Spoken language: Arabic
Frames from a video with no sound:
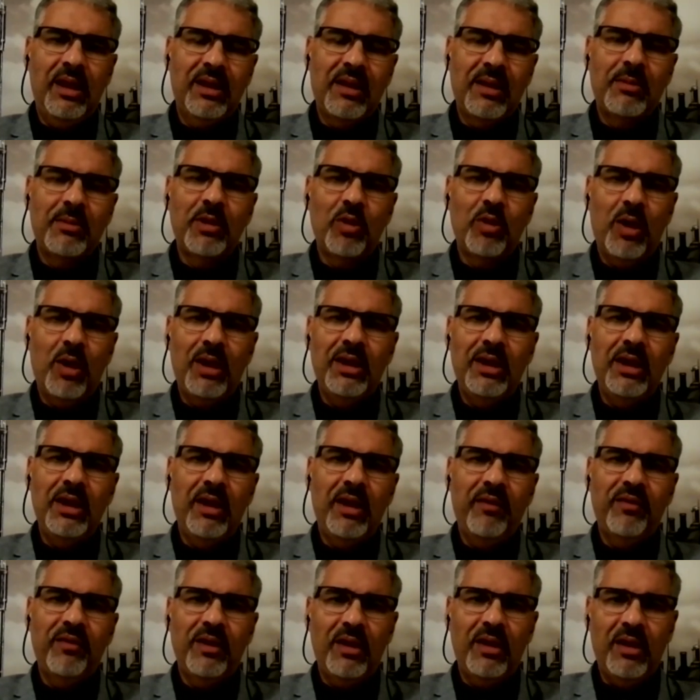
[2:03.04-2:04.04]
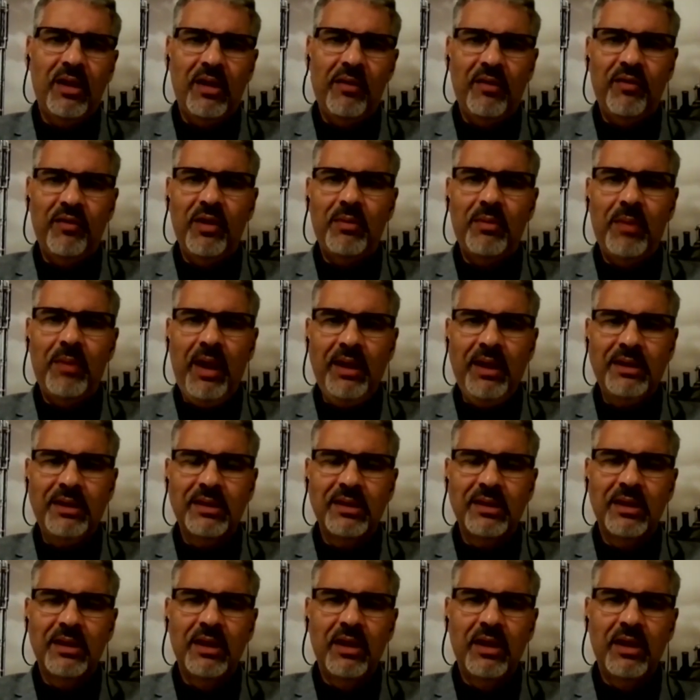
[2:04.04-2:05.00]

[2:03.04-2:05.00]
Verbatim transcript: اعتمدوا عليها في في البحث